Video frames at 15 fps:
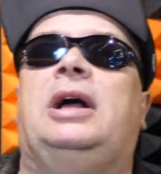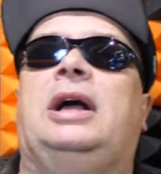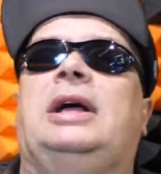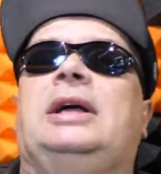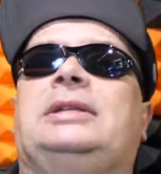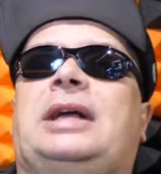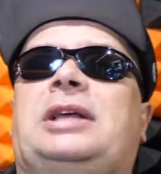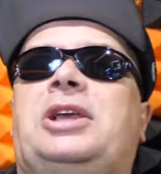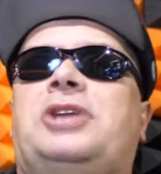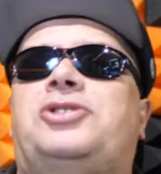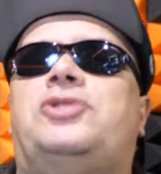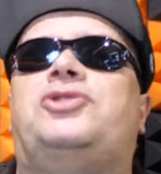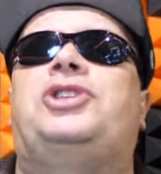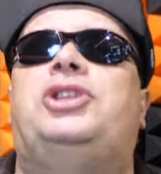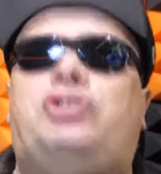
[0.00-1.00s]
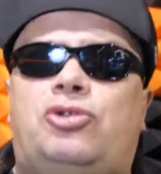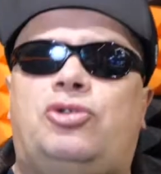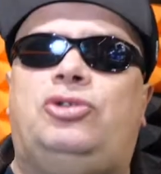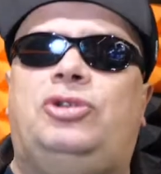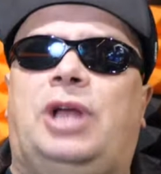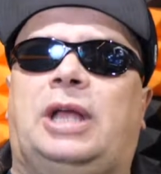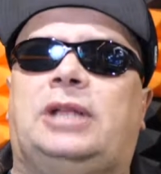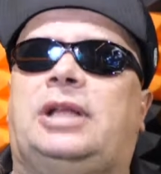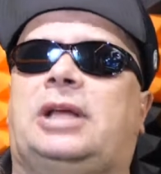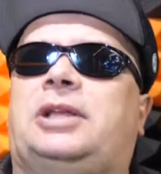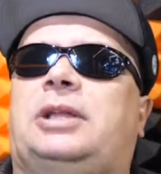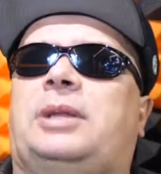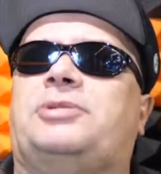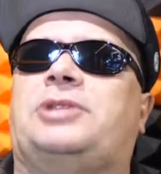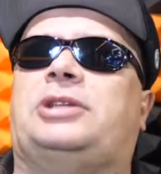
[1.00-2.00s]
e, takie książki trudne,
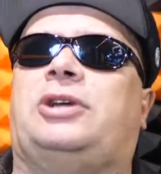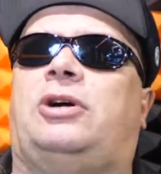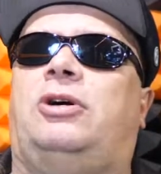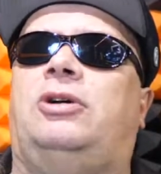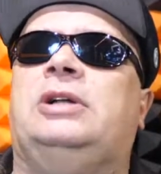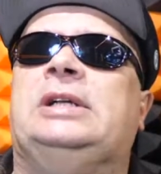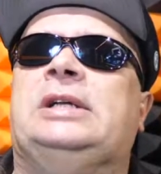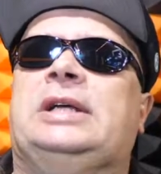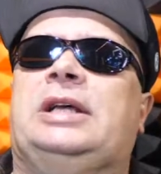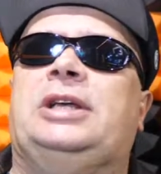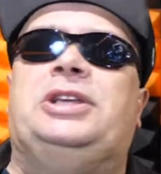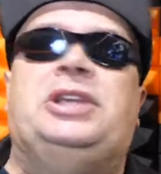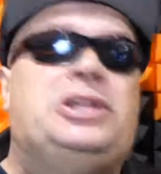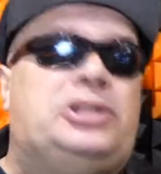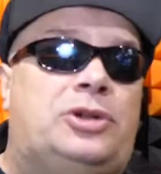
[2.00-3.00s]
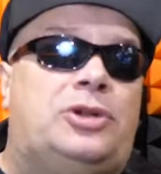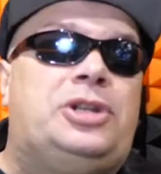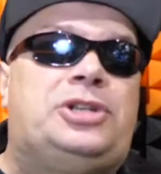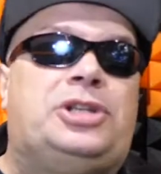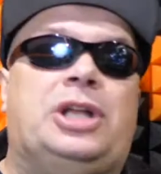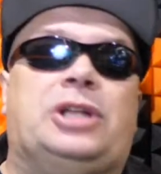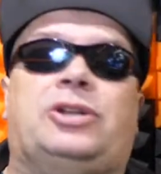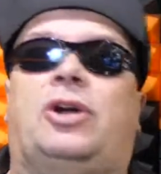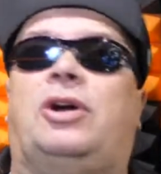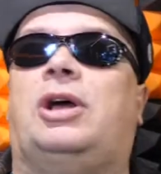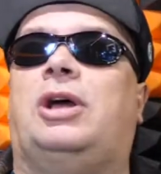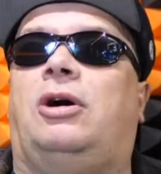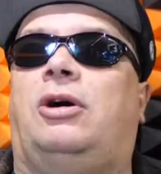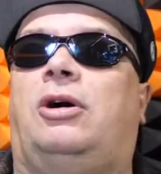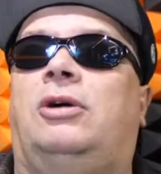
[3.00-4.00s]
takie na przykład o e, historyczne
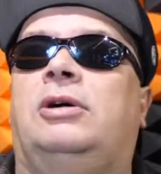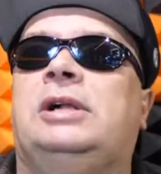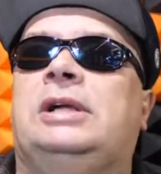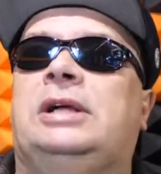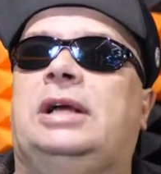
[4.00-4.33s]
trochę, o